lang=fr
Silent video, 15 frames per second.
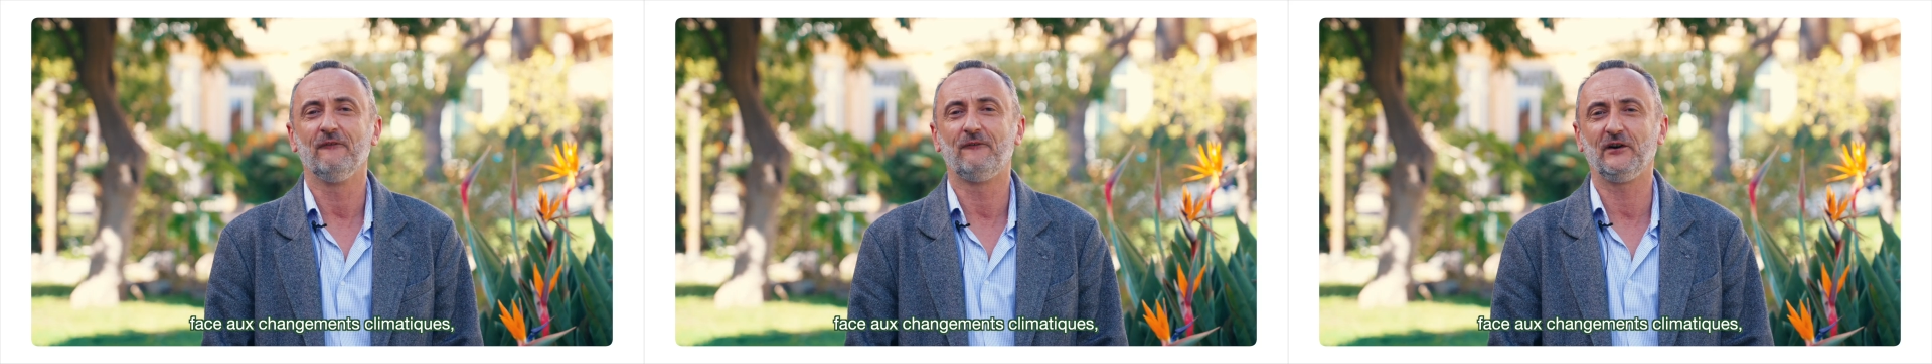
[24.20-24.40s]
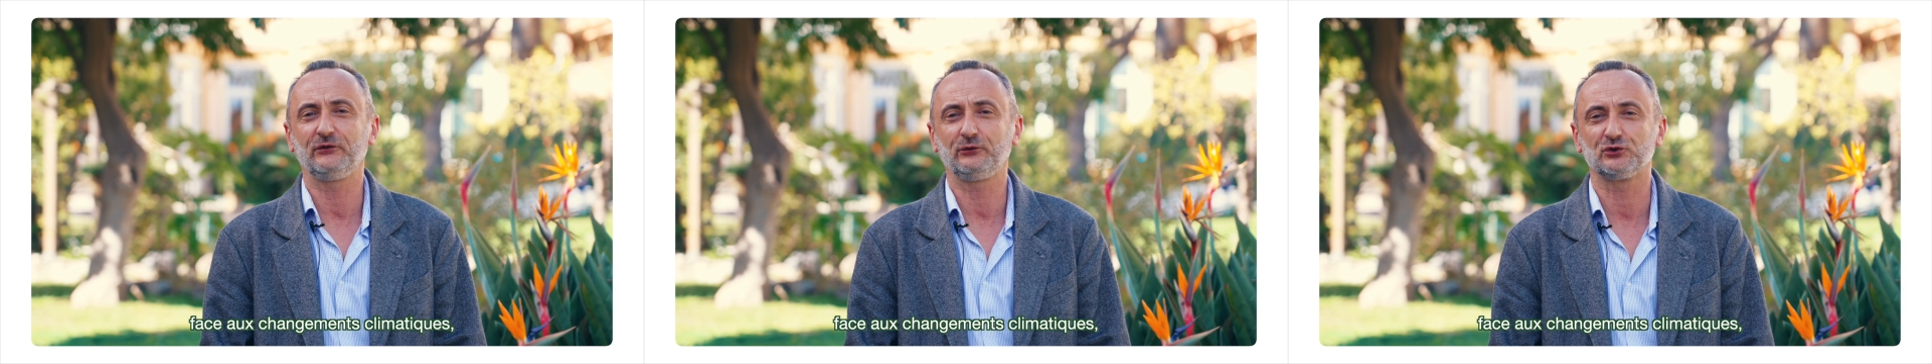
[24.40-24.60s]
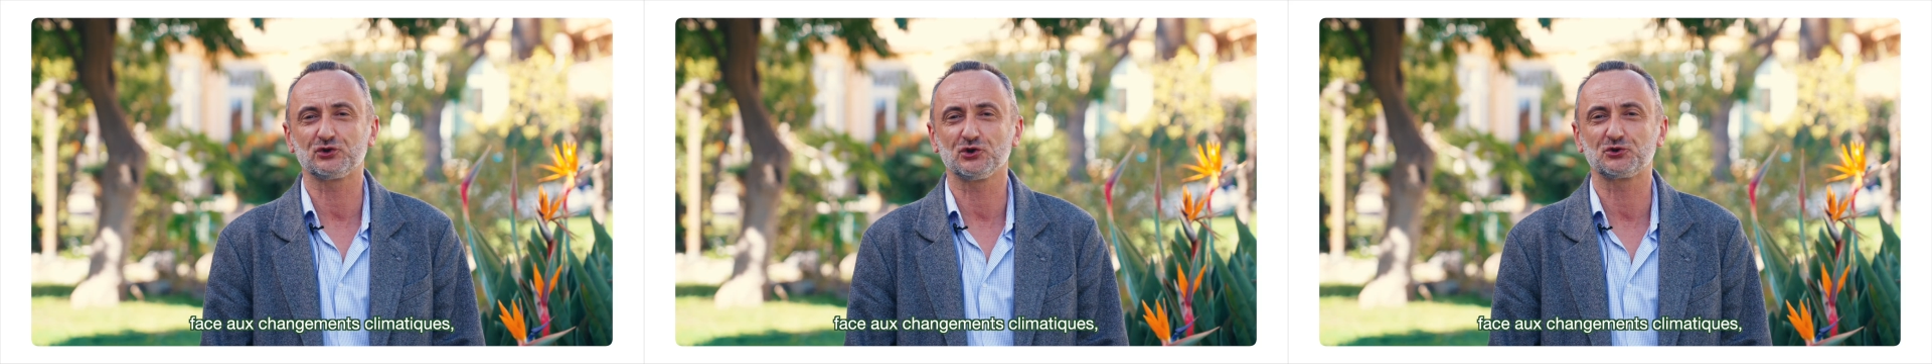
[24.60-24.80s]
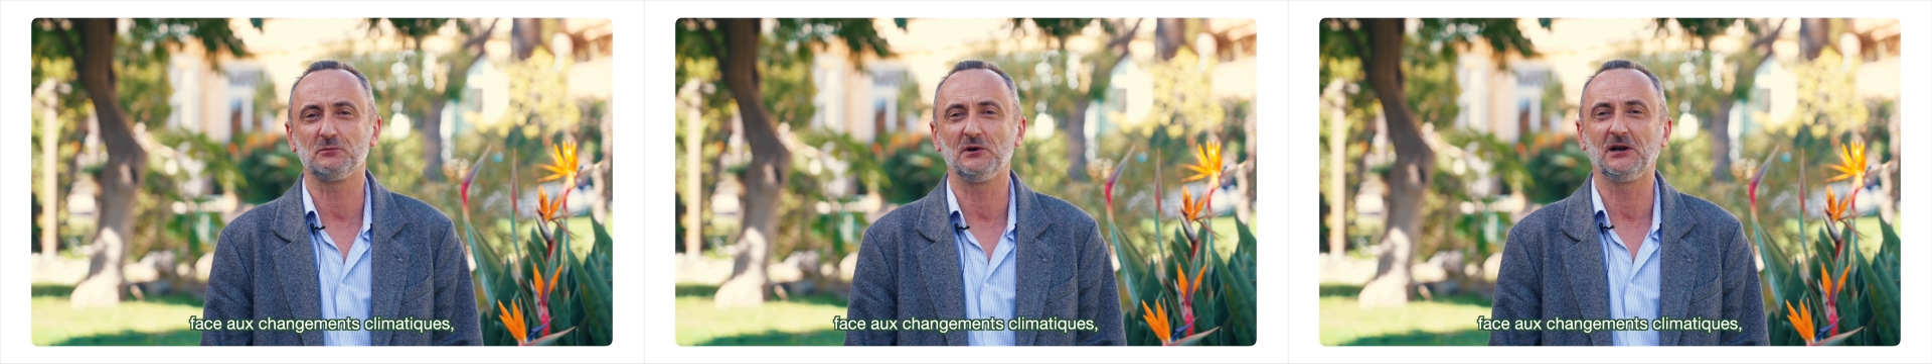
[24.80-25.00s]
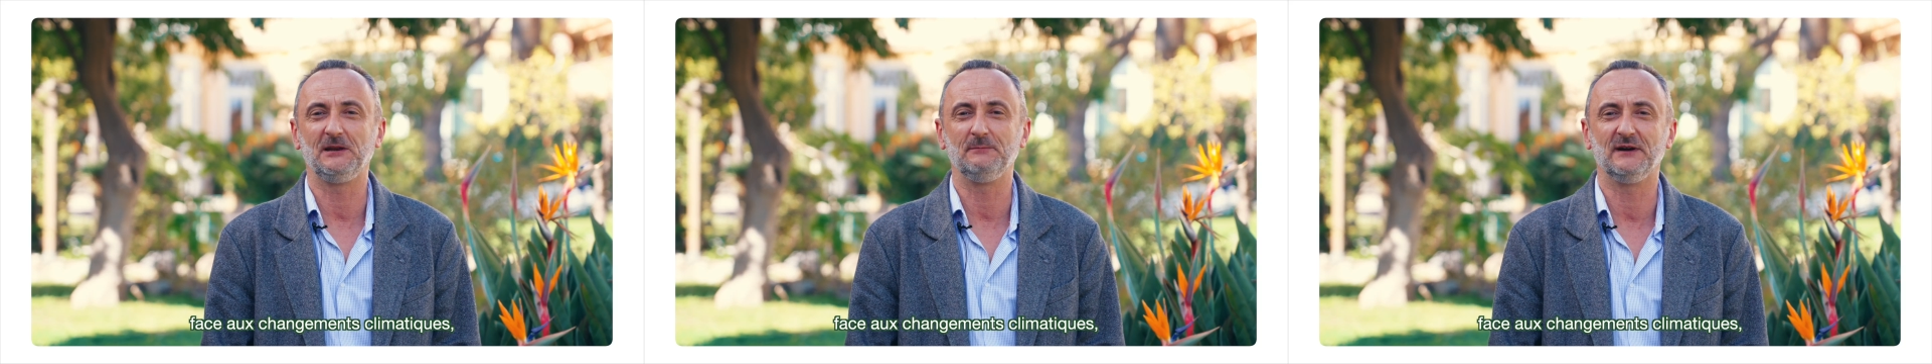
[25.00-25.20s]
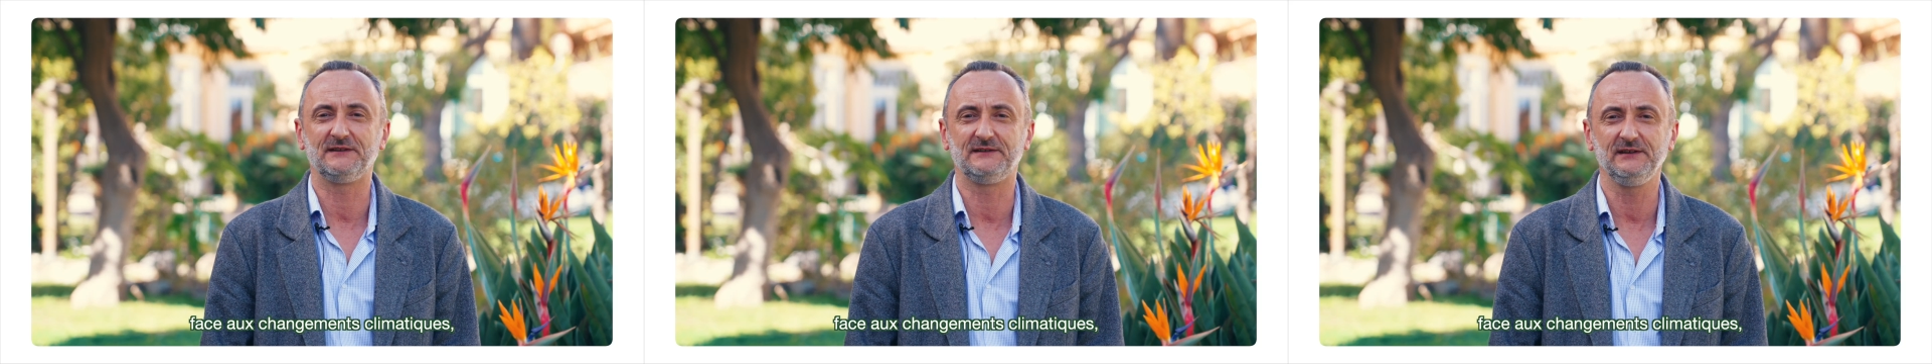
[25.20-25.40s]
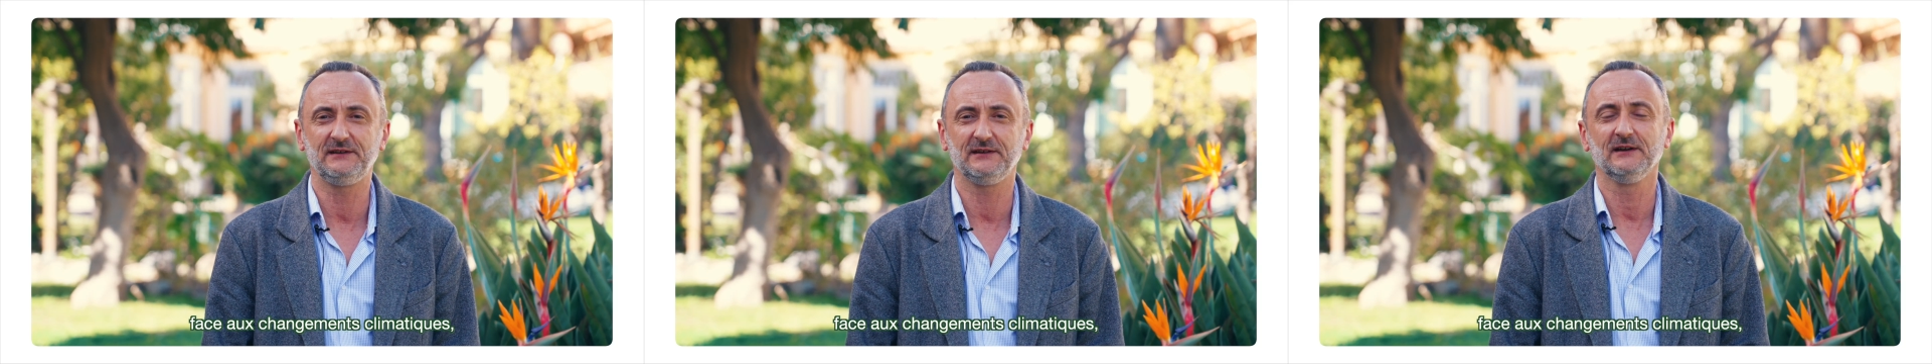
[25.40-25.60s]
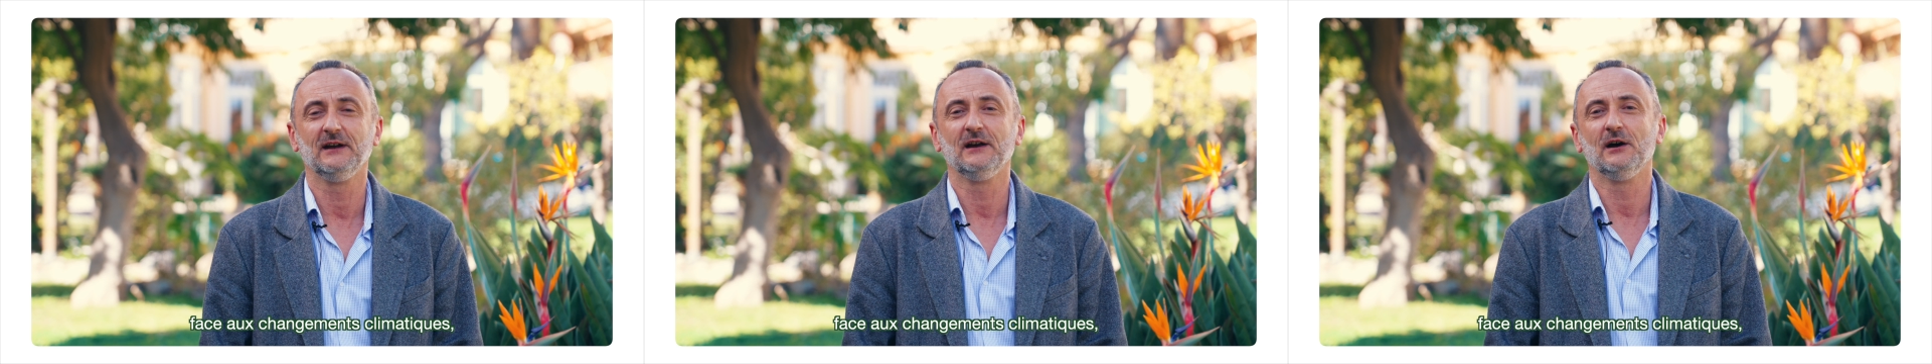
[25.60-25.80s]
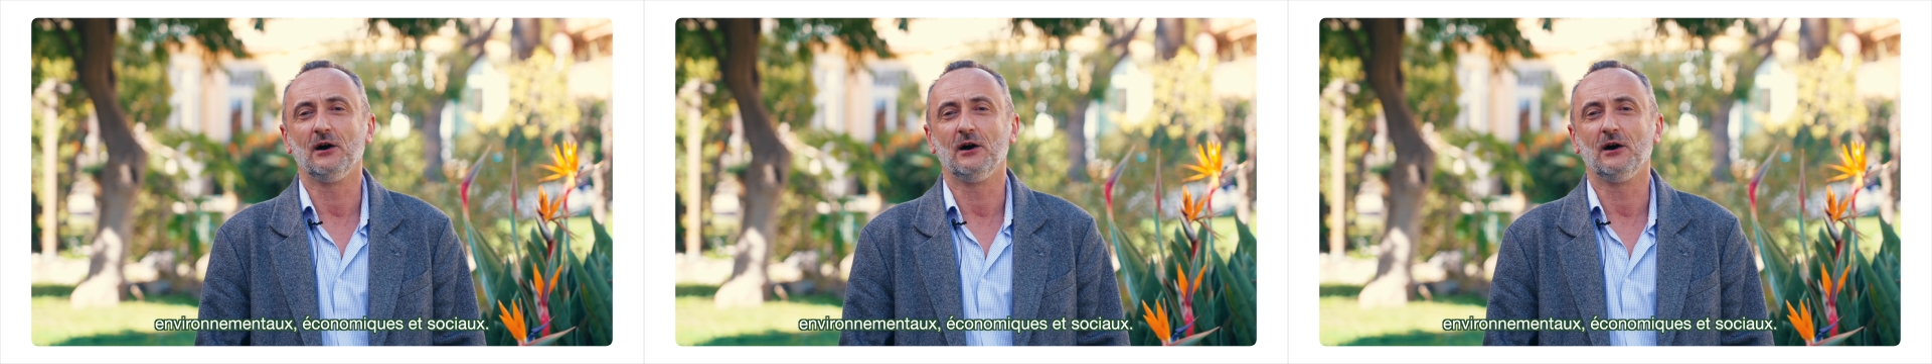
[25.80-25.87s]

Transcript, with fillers: face aux changements climatiques,